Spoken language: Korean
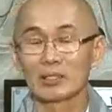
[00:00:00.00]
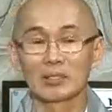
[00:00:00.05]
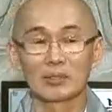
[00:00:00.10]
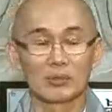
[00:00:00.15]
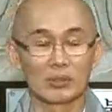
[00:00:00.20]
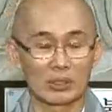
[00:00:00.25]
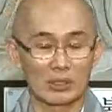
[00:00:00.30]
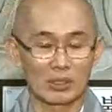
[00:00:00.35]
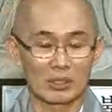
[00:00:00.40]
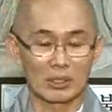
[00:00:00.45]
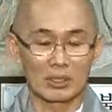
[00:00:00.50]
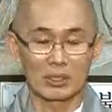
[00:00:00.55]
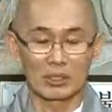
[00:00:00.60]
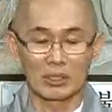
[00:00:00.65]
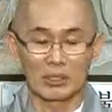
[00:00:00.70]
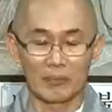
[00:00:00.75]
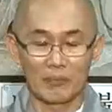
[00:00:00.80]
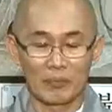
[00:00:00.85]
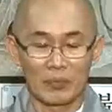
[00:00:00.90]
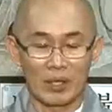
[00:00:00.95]
그리고
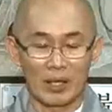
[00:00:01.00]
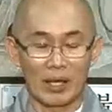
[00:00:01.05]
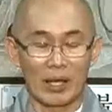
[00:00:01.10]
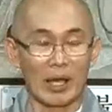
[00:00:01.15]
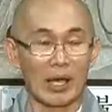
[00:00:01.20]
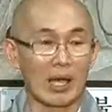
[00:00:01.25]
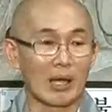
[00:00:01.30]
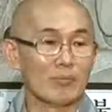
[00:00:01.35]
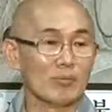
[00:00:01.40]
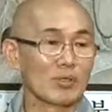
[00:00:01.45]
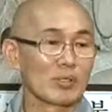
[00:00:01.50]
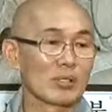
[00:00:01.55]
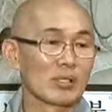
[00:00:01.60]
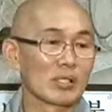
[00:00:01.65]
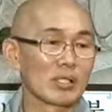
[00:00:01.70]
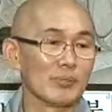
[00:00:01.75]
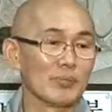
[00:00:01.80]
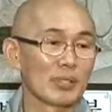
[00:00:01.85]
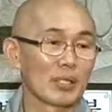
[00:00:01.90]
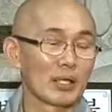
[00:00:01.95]
특히 아무
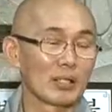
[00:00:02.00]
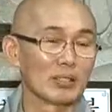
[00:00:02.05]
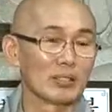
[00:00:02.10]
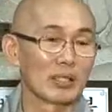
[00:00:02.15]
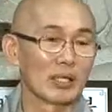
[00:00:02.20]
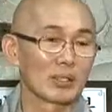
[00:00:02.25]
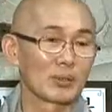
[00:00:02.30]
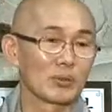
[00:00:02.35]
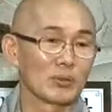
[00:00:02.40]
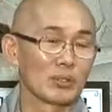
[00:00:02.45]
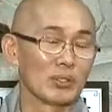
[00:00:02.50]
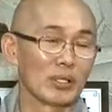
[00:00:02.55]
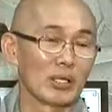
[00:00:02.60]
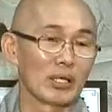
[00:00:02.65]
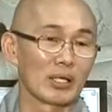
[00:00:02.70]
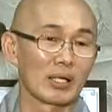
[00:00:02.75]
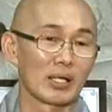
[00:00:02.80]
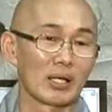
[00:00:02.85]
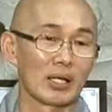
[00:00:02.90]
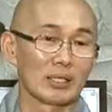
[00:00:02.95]
그림이라든가 또
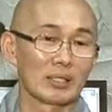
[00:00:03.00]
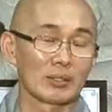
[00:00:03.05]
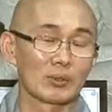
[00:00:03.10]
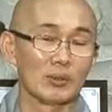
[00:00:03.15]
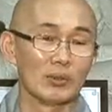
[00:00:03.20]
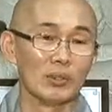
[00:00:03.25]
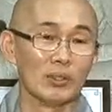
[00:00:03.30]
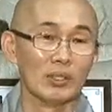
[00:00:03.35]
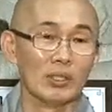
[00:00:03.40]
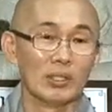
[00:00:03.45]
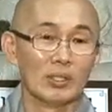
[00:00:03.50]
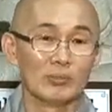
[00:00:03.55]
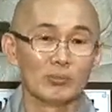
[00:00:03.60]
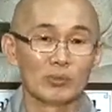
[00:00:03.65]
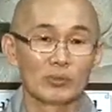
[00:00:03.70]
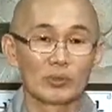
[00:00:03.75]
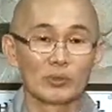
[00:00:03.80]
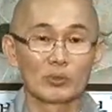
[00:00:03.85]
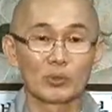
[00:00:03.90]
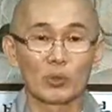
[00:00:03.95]
여행 가가지고
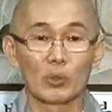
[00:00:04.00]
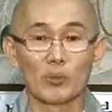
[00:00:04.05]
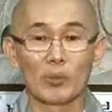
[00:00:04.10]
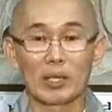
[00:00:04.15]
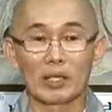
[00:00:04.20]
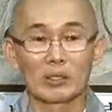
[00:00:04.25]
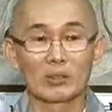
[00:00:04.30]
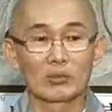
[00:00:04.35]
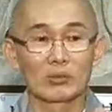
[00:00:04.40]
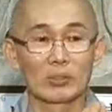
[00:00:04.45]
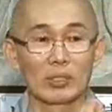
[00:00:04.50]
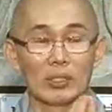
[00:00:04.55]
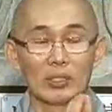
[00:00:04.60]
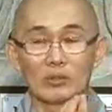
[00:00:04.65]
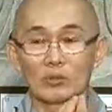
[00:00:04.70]
무슨 조그마한